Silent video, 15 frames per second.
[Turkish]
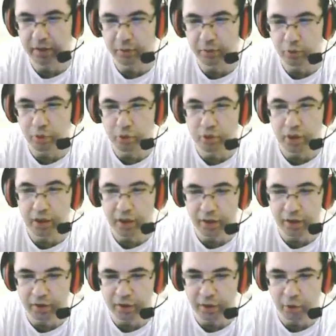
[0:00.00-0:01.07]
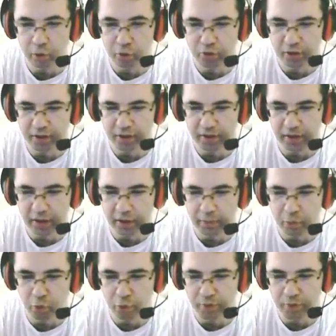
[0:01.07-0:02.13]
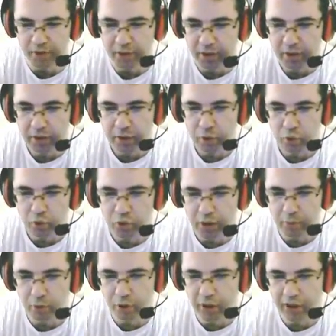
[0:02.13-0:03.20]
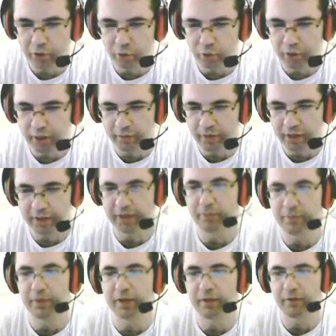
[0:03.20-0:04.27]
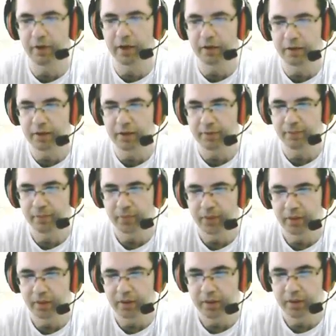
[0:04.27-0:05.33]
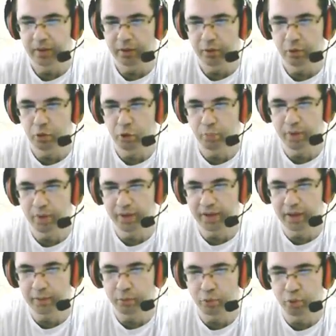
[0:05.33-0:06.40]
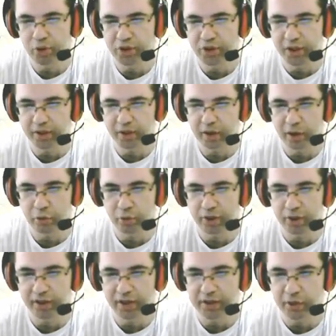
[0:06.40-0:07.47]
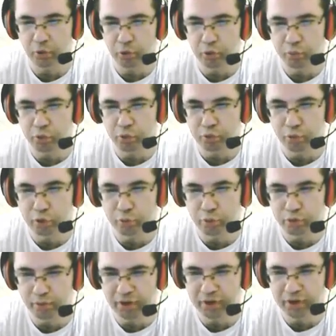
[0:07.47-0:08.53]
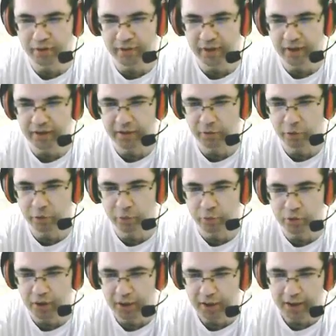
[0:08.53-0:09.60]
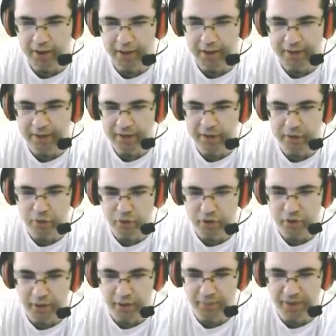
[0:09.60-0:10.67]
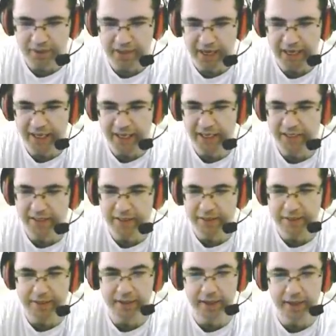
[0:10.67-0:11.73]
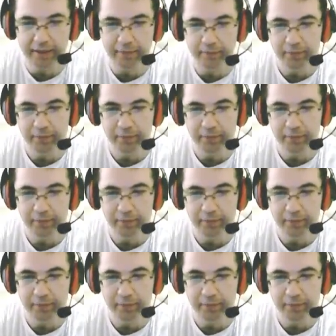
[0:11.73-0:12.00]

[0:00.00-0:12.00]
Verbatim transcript: da görürüz. Aa altında gördük zaten. Dakika bir gol bir. Güzel böyle kanyonlara falan inmekte fayda var korkmayın yani. Bu UHC'lerde kanyona girersek ölür müyüz ölür müyüz? Mineshaft'e girersek ölür müyüz? E, setiniz yoksa tam biraz tehlikedesinizdir de.